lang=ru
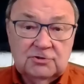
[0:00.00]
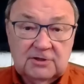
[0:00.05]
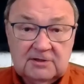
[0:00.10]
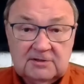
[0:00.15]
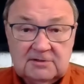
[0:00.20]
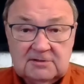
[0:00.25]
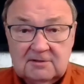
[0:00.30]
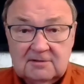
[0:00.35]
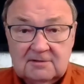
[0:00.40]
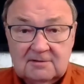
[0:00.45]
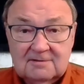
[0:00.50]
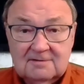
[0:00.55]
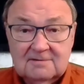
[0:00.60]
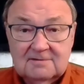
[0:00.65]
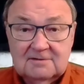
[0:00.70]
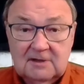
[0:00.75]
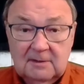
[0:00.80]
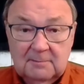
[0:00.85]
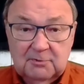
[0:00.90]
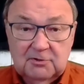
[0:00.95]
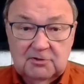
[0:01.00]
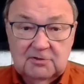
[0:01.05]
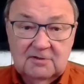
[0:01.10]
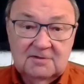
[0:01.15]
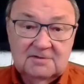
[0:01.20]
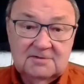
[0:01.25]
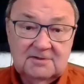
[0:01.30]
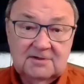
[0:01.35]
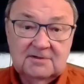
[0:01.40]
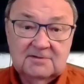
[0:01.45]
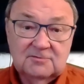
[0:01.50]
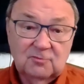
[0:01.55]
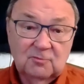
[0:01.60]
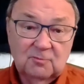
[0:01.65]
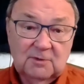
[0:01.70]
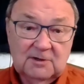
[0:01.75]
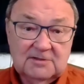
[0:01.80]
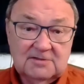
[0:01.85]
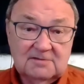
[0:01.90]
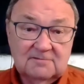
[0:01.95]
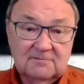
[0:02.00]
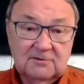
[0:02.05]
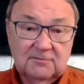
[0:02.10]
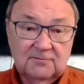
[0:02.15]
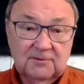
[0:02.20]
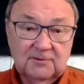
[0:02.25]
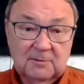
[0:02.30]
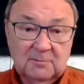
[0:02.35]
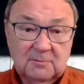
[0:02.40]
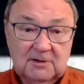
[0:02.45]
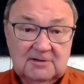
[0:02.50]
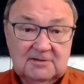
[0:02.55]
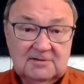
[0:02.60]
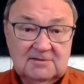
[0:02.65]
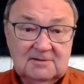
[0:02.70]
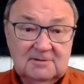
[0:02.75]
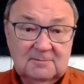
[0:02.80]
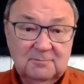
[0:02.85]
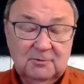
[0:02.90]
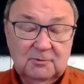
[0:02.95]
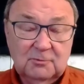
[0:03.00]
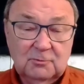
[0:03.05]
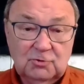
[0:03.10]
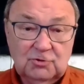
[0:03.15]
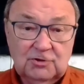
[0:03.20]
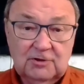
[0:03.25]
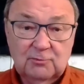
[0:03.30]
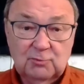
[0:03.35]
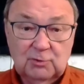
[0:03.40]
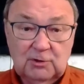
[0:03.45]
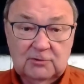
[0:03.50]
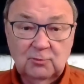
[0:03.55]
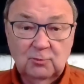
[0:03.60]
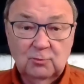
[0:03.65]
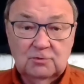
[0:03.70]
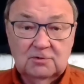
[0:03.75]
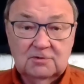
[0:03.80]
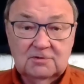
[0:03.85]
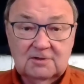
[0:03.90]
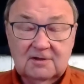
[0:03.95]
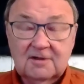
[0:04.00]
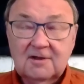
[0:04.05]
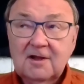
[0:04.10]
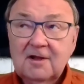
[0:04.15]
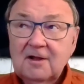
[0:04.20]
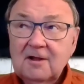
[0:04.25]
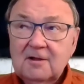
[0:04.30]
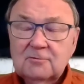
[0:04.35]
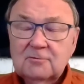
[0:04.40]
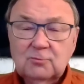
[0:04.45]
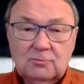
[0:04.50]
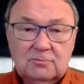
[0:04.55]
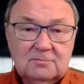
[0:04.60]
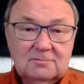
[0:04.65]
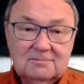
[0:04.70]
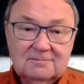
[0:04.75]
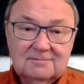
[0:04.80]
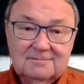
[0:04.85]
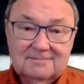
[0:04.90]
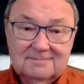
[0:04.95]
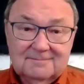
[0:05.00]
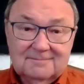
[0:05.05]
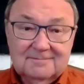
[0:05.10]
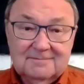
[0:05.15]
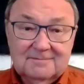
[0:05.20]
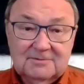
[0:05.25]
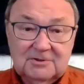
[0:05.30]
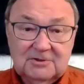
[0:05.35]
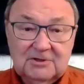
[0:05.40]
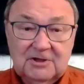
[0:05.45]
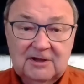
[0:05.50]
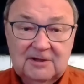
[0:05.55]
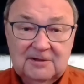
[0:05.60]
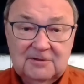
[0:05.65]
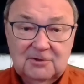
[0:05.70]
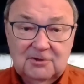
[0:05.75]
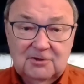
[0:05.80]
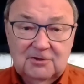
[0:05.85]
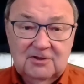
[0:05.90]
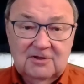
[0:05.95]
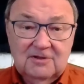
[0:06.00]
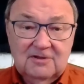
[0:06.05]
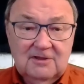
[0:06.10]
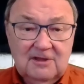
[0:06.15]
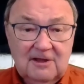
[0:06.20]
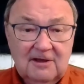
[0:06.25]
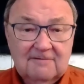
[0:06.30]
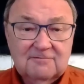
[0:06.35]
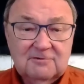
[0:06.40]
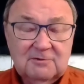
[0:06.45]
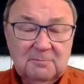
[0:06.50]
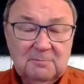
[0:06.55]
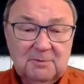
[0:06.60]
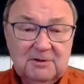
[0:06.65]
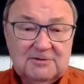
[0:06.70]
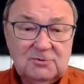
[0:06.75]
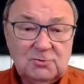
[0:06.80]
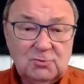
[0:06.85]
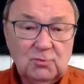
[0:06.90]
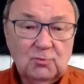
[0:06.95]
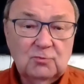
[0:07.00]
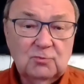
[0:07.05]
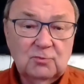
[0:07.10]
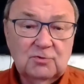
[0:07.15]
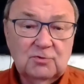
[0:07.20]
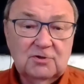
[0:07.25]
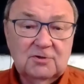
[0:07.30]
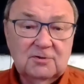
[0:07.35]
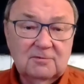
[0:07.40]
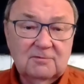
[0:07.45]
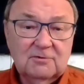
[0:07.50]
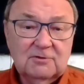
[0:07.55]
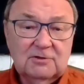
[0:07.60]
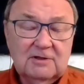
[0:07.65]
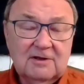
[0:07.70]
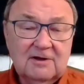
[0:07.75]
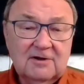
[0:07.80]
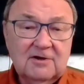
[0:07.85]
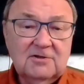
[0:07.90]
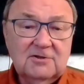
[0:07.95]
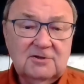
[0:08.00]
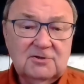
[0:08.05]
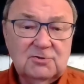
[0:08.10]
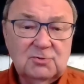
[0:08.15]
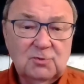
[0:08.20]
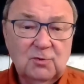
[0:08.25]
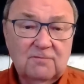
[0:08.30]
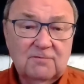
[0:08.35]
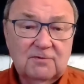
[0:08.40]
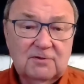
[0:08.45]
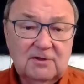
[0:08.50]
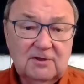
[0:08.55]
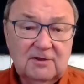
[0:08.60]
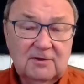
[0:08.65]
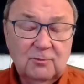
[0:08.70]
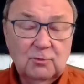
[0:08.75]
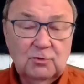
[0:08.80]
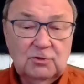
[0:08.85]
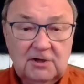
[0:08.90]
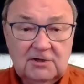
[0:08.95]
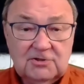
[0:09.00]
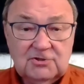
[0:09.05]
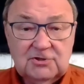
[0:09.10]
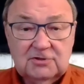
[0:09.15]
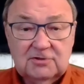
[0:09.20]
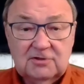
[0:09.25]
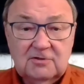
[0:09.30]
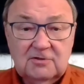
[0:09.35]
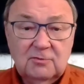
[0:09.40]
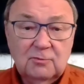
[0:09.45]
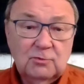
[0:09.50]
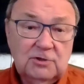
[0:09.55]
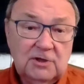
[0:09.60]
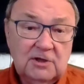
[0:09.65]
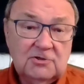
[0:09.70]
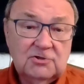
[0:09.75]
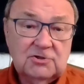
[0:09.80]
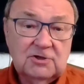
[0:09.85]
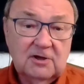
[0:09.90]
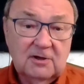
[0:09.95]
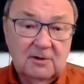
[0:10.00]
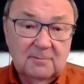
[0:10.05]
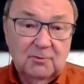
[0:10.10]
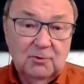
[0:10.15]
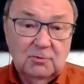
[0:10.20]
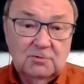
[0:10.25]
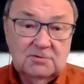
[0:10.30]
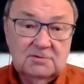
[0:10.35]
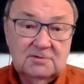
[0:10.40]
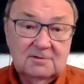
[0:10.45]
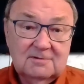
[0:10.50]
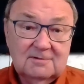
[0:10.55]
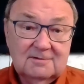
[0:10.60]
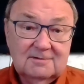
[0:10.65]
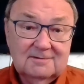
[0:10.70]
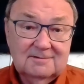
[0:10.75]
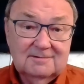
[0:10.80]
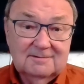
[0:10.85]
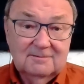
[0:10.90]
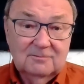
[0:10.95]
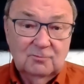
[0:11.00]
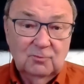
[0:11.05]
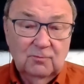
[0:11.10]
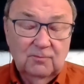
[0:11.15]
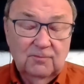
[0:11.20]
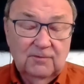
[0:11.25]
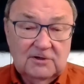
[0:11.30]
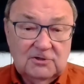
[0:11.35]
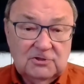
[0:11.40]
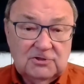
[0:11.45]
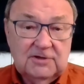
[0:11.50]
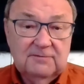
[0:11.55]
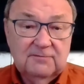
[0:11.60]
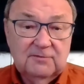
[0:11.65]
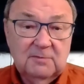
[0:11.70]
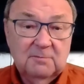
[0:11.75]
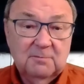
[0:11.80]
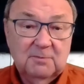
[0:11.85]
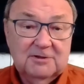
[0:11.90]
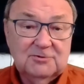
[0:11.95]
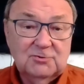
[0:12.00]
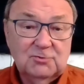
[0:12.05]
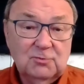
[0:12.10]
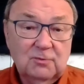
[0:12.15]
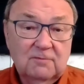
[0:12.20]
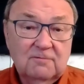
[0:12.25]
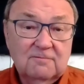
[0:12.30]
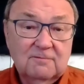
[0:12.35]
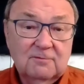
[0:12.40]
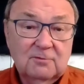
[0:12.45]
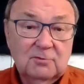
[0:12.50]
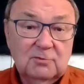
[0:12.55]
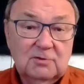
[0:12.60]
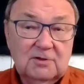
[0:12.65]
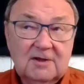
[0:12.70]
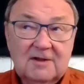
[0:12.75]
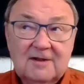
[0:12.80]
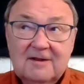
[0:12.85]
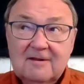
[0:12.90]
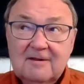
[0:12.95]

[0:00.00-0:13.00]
часто западные средства массовой информации получают откуда-то ну, данные явно подсунуты. Ну, вот организованная утечка, да не утечка, а просто ну, фальшивки подсовывают.